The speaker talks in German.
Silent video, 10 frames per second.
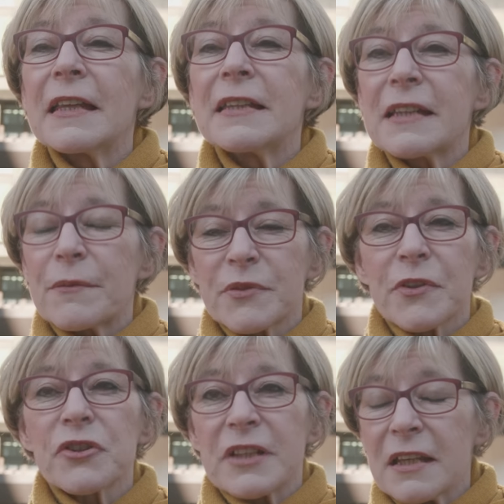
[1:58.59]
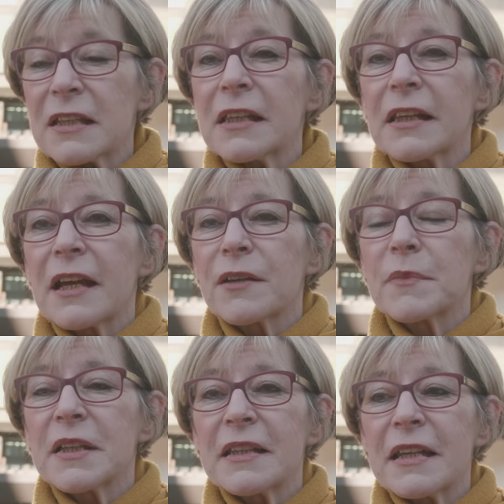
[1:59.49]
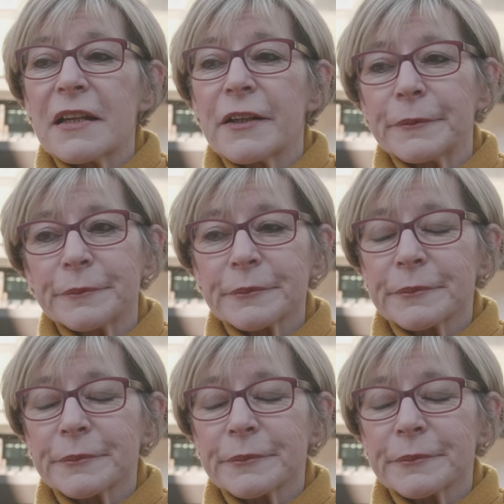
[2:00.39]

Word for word: die Selbstverständlichkeit, mit der